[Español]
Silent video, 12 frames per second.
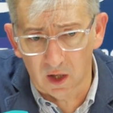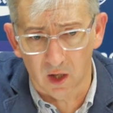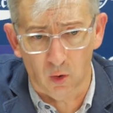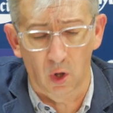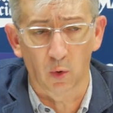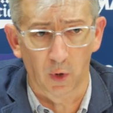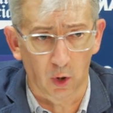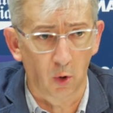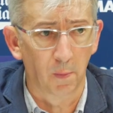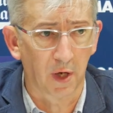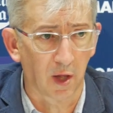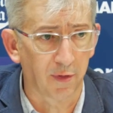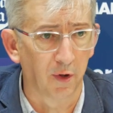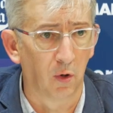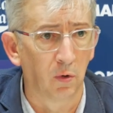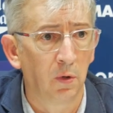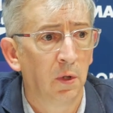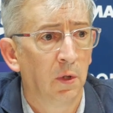que con alguna
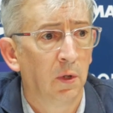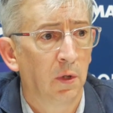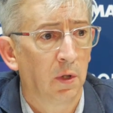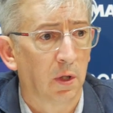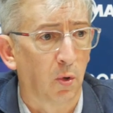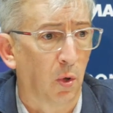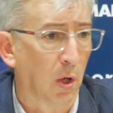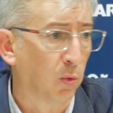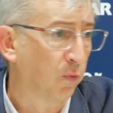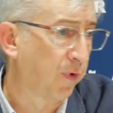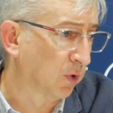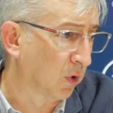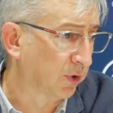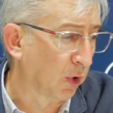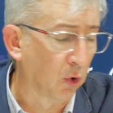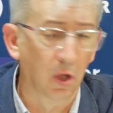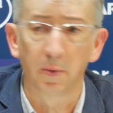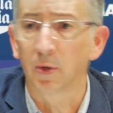complicación con algún fallo en el
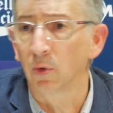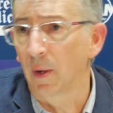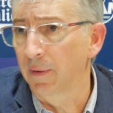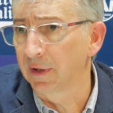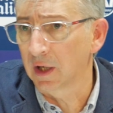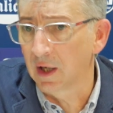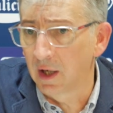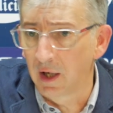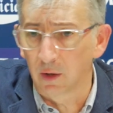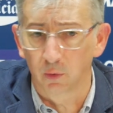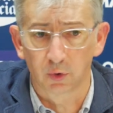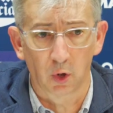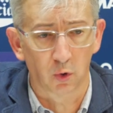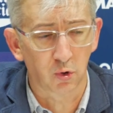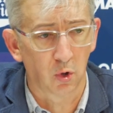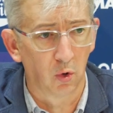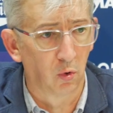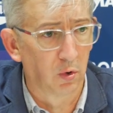tiro libre, una bandeja, algún tiro
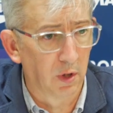solo,